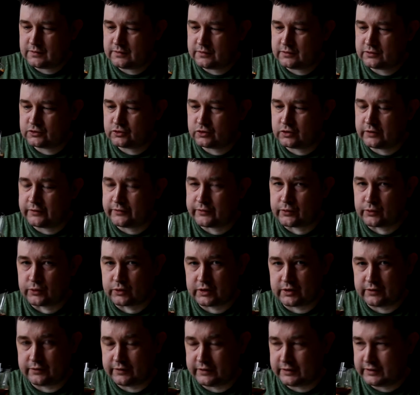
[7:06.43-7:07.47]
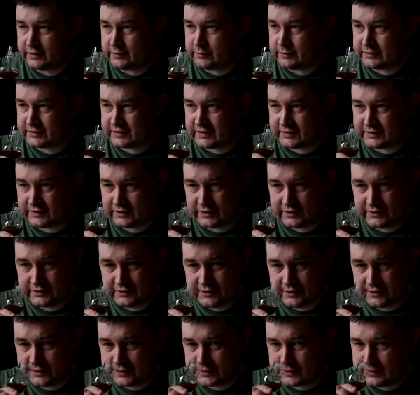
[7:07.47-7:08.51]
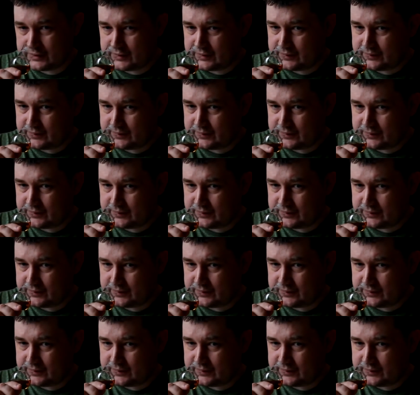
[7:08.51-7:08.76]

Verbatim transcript: сухофруктовый, я бы сказал, оттенок.